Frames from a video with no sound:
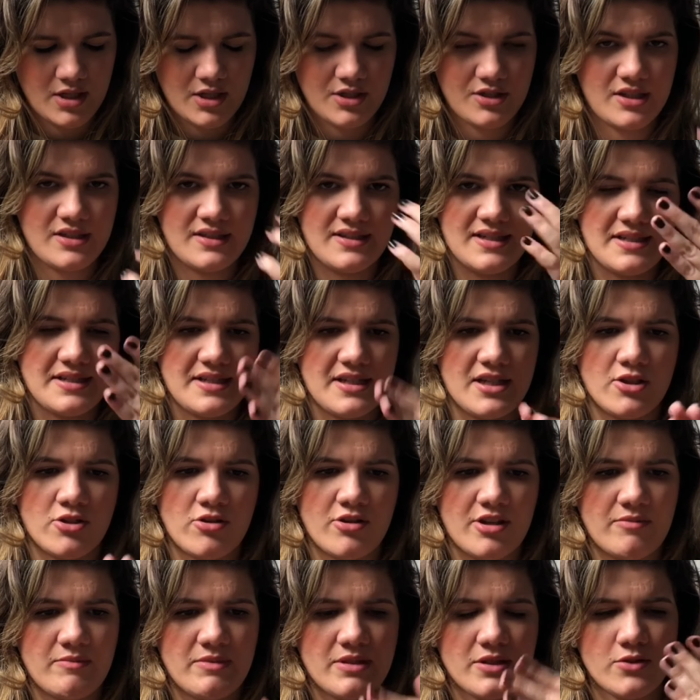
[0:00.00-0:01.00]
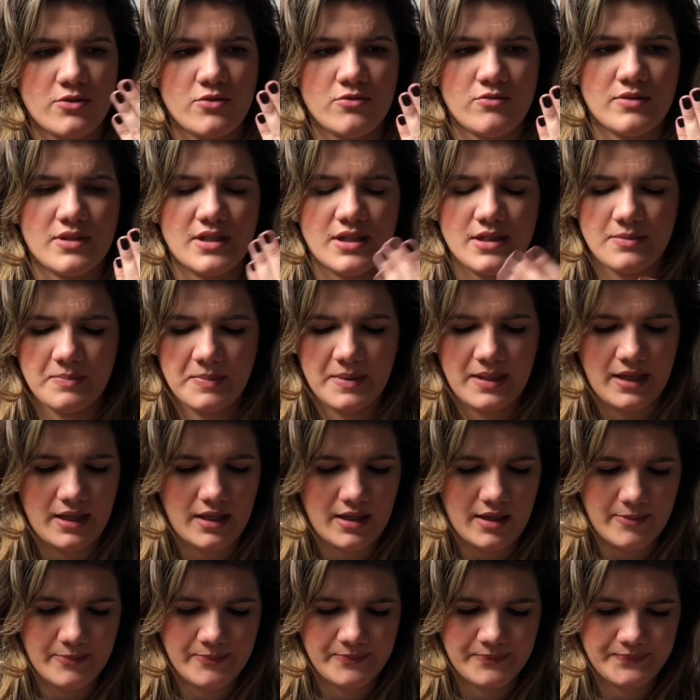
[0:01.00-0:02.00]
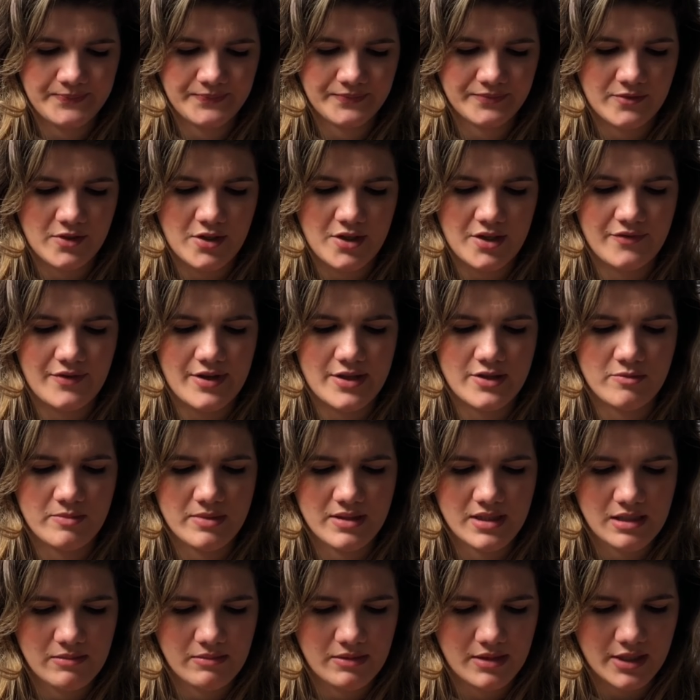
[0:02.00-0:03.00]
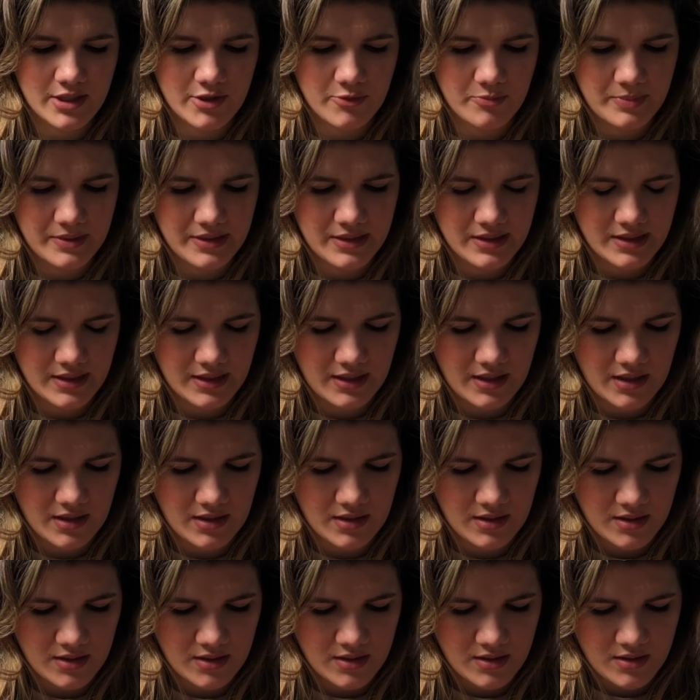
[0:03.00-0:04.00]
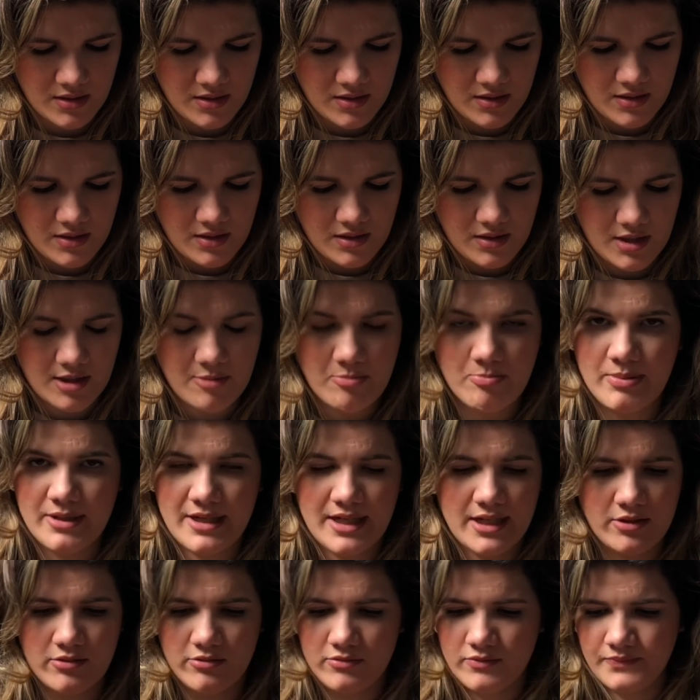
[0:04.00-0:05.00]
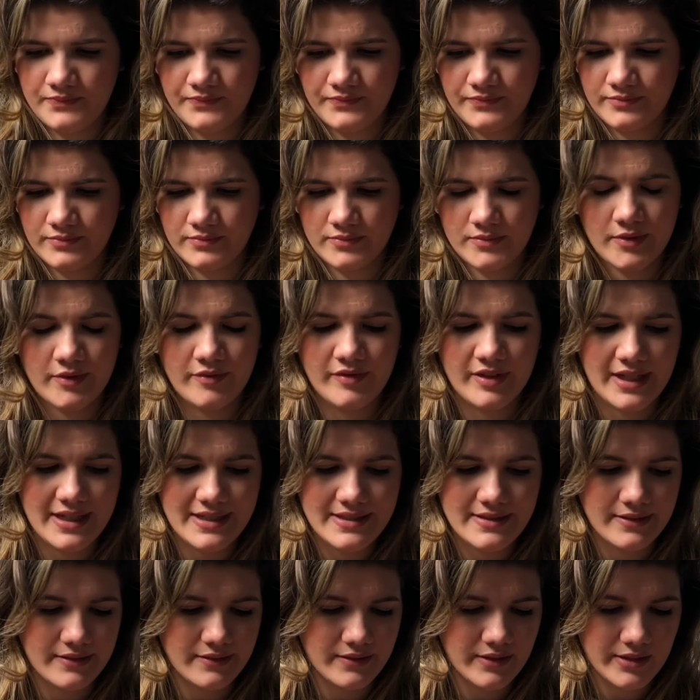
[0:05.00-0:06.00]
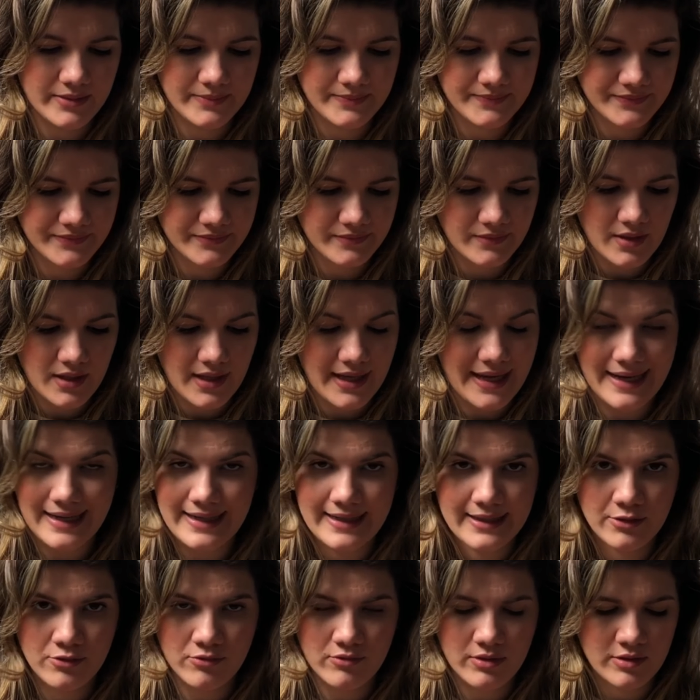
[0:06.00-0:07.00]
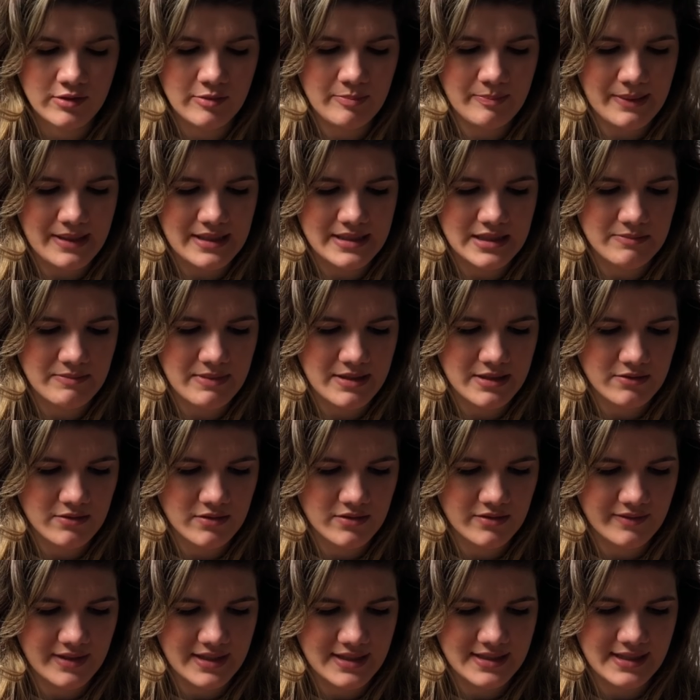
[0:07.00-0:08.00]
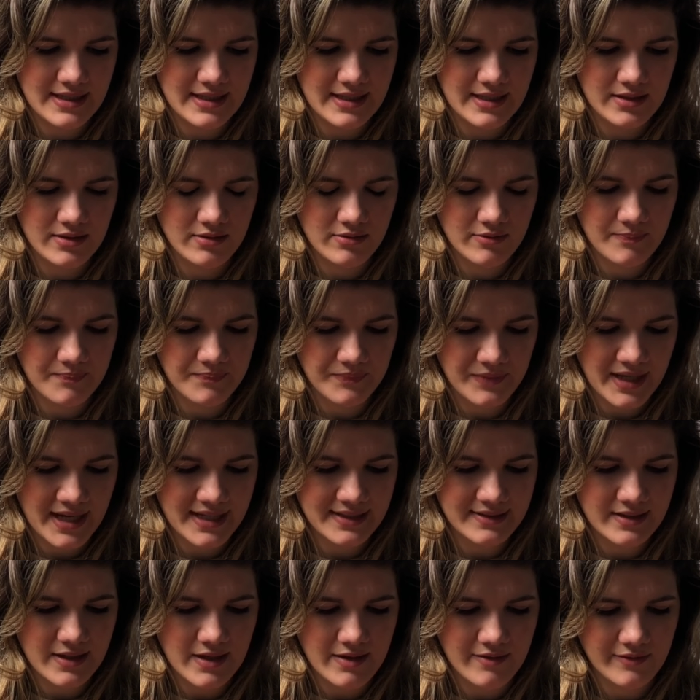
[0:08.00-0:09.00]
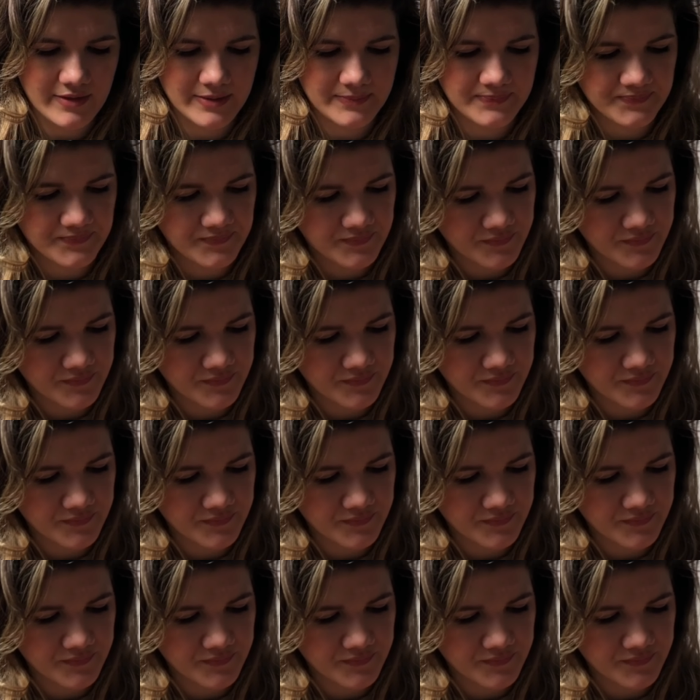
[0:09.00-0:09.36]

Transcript: Gente, vocês ignorem minhas unhas, porque já faz uma semana que eu pintei. E preto fica assim, né? É lindo quando passa, mas quando vai saindo, gatrela.